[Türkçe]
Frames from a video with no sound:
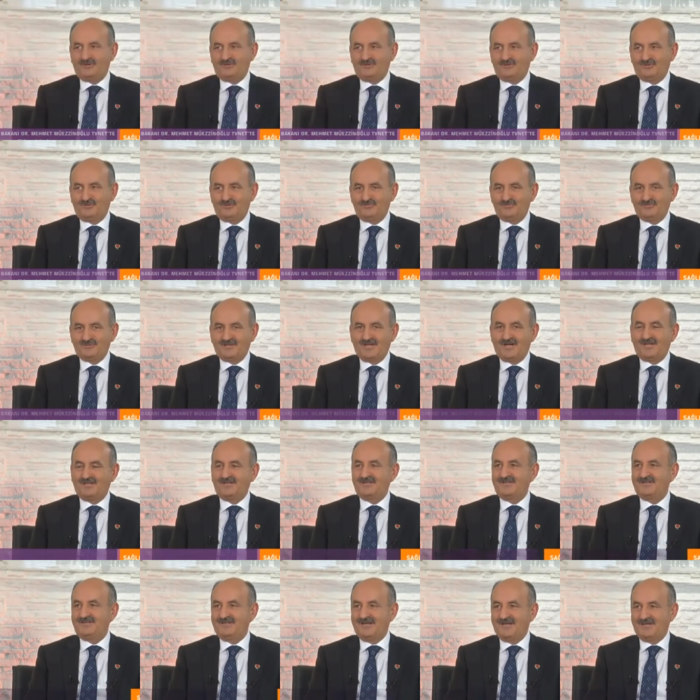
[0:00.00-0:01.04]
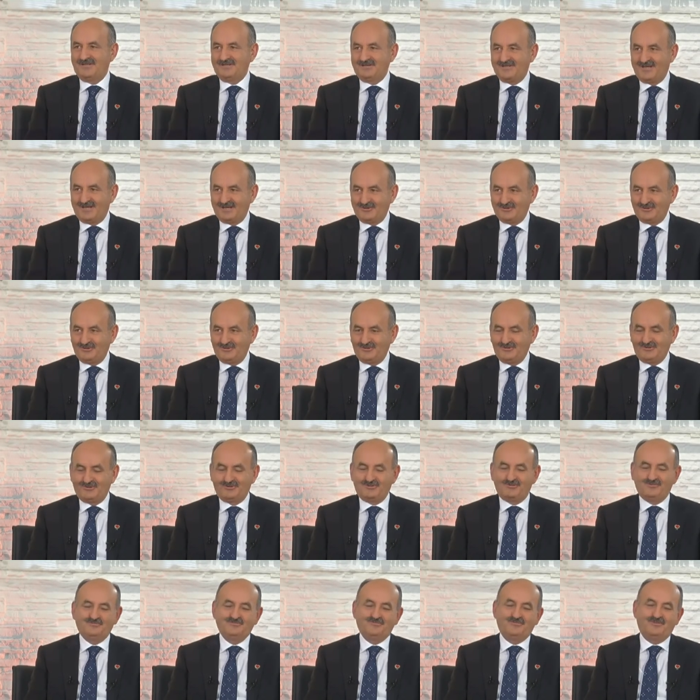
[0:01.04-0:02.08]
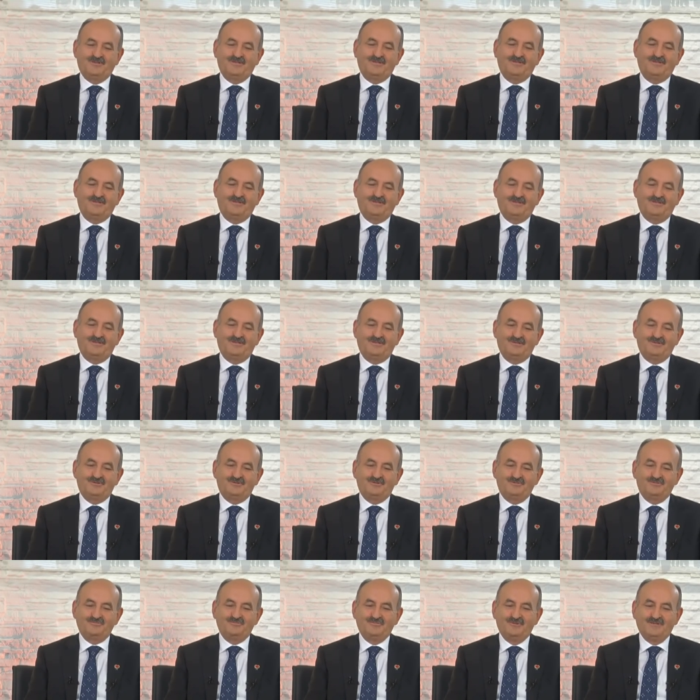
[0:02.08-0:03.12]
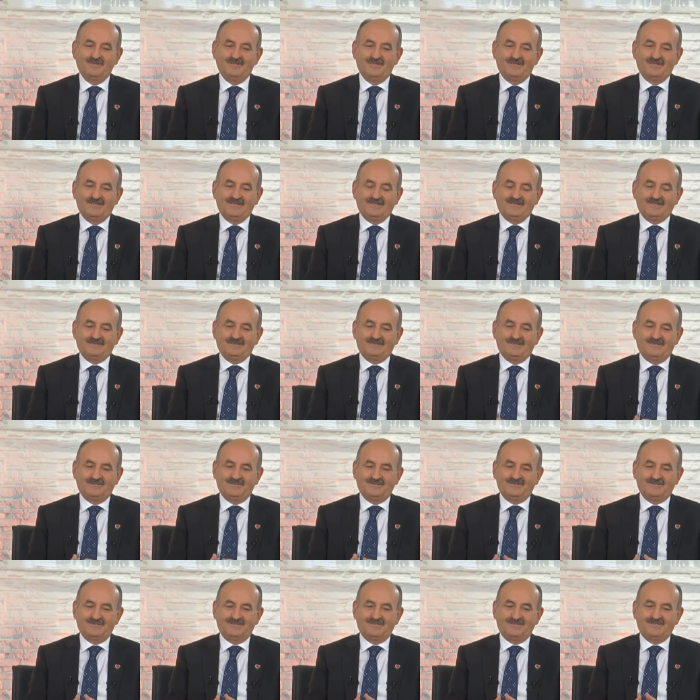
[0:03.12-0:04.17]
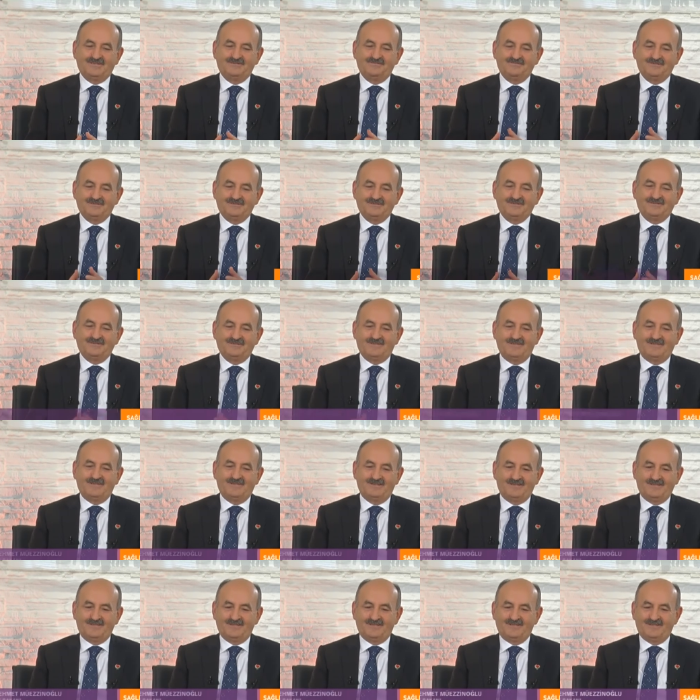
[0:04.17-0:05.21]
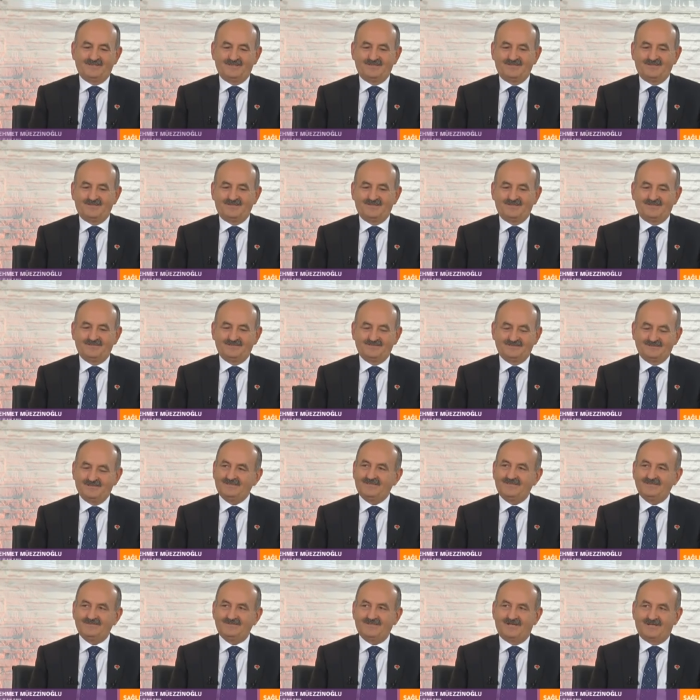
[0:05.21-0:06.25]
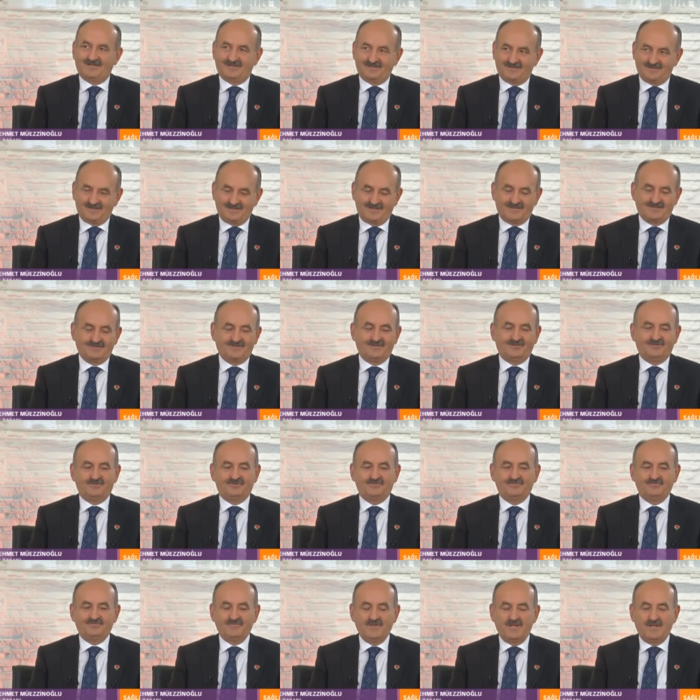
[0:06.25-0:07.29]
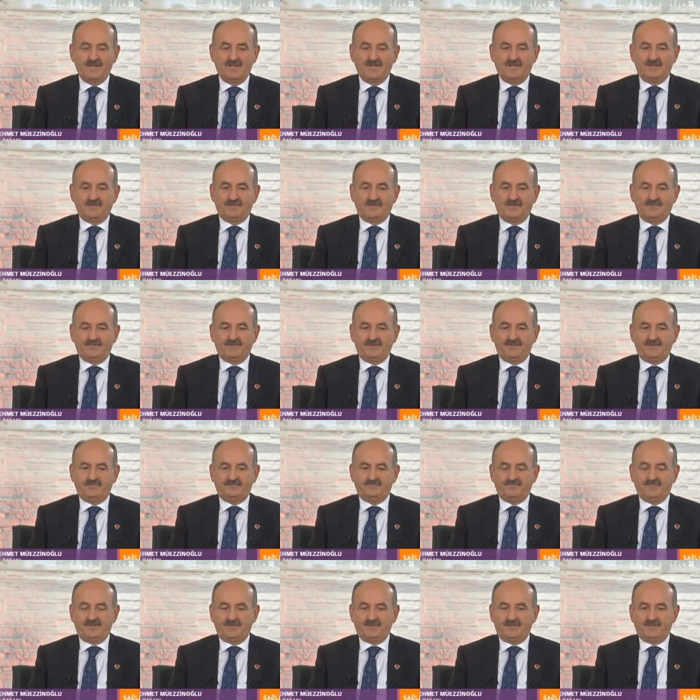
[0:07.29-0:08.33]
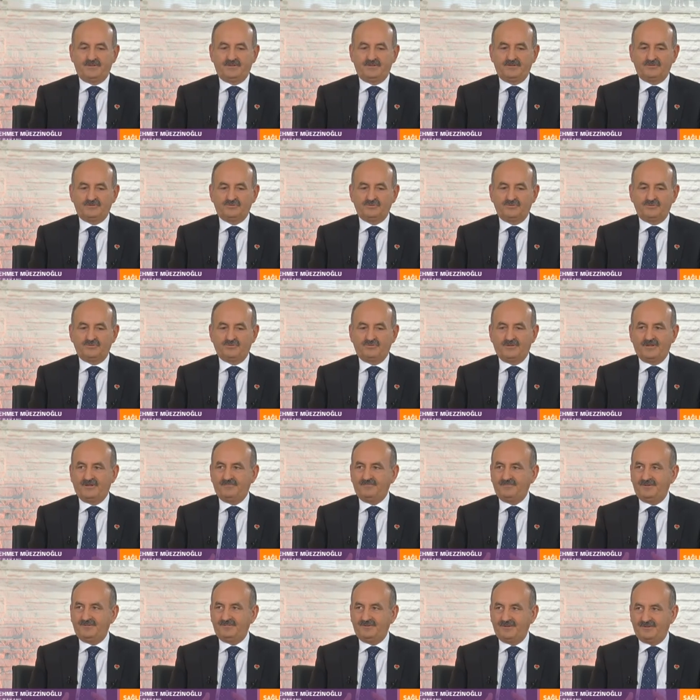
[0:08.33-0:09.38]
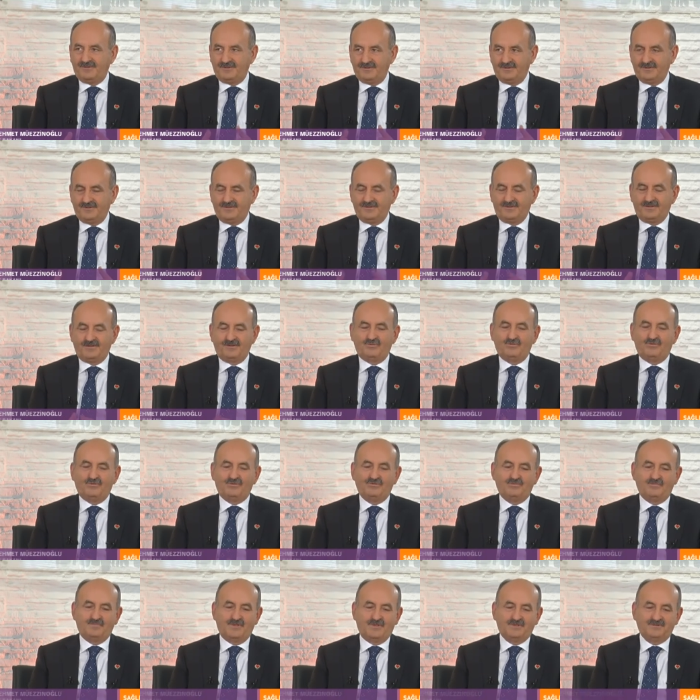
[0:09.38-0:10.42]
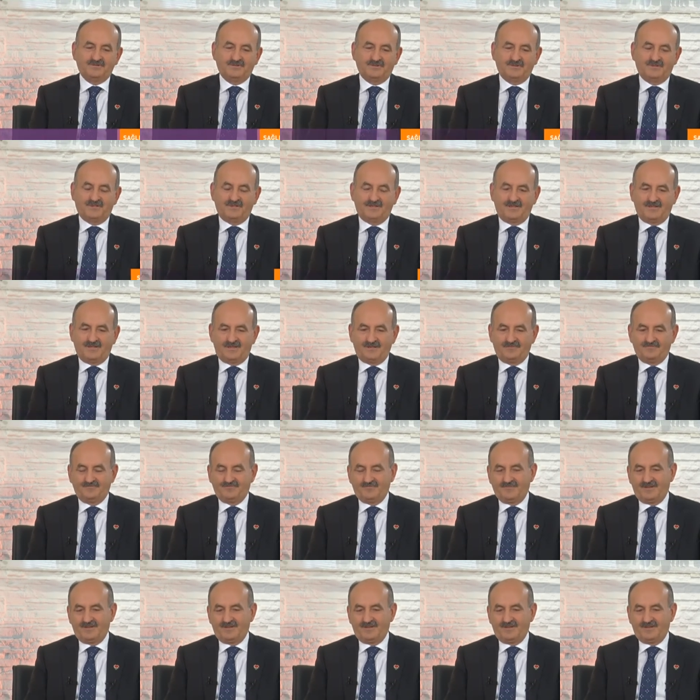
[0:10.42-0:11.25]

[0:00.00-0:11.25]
ediyorum. Sağlıklı yayınlar diliyorum. Teşekkür ediyoruz. E, tüm izleyicilerimizin de e, size de sağlıklar diliyorum. Tabii e, çok önemli bir e, konu başlığıyla e,